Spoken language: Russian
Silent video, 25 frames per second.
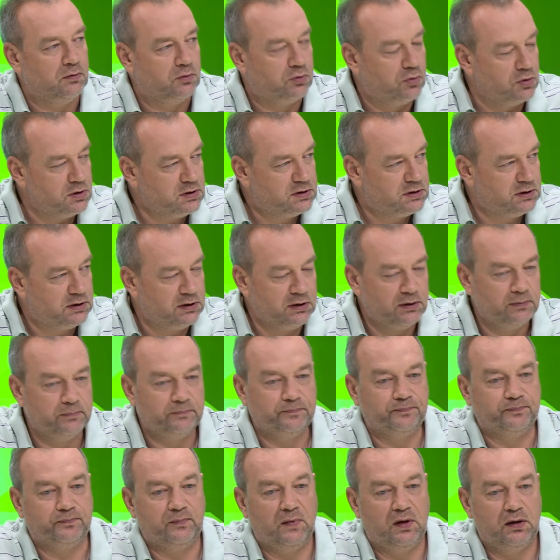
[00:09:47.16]
То есть э,
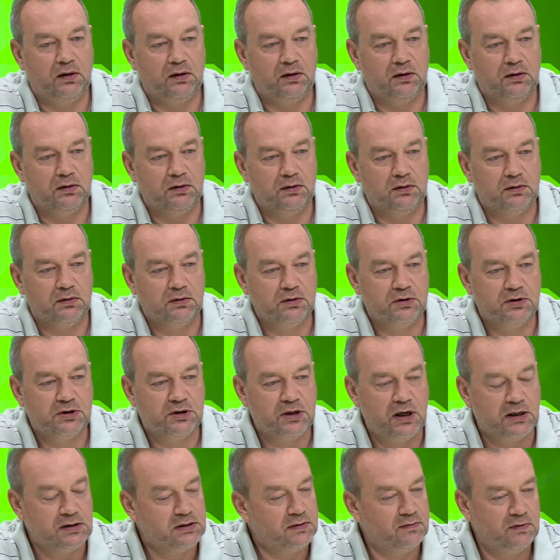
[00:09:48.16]
э,
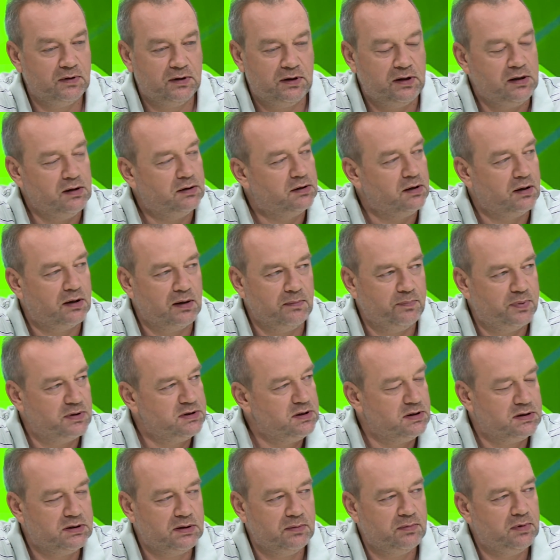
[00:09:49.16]
джазовых каких-то
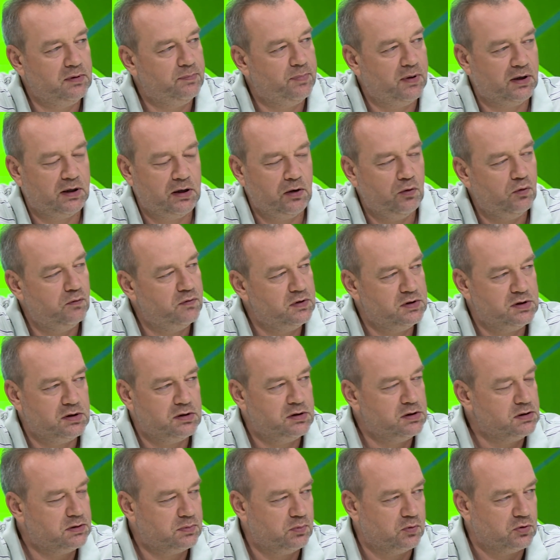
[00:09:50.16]
композиций мы пока
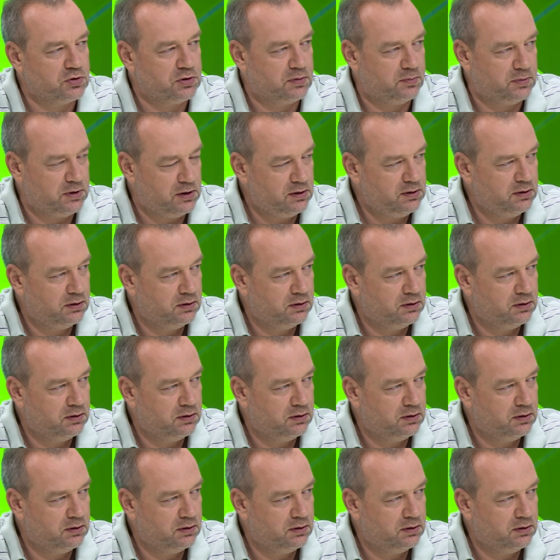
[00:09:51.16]
увидеть не сможем, да?